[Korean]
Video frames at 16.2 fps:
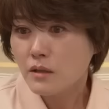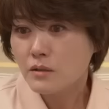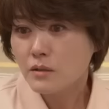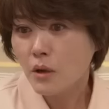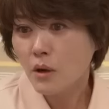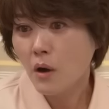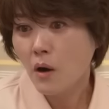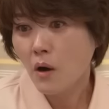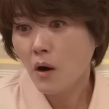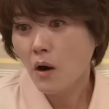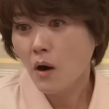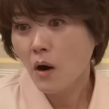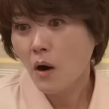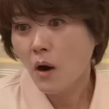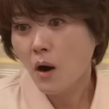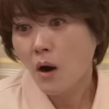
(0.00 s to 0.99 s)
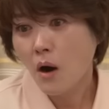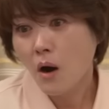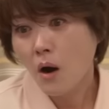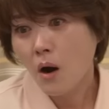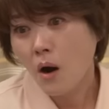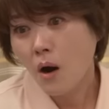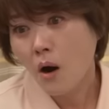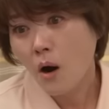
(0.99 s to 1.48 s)
너
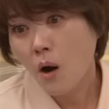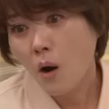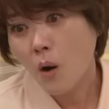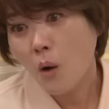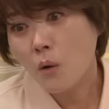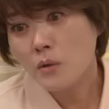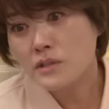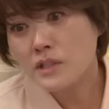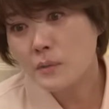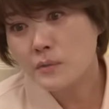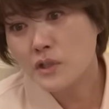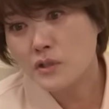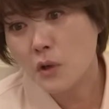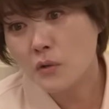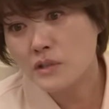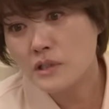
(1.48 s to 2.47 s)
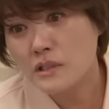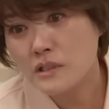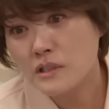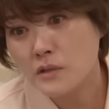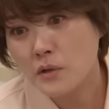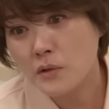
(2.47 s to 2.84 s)
언제부터 정신이 든